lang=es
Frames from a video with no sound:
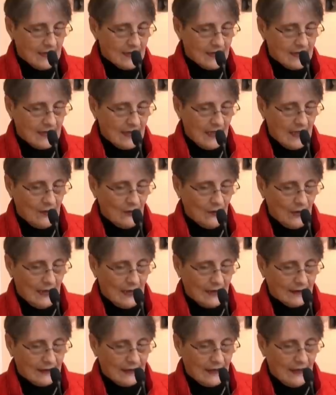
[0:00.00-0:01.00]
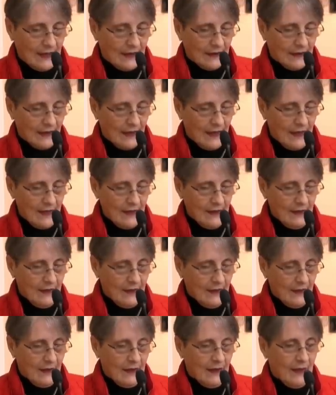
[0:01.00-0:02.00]
el cielo y la tierra?
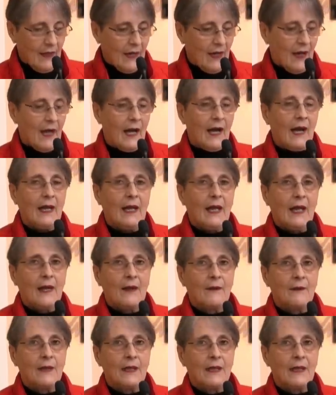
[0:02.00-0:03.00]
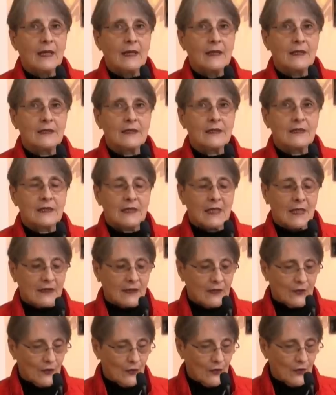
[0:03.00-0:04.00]
Alaben, al,
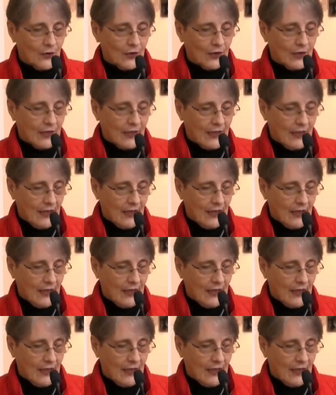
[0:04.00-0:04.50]
Señor,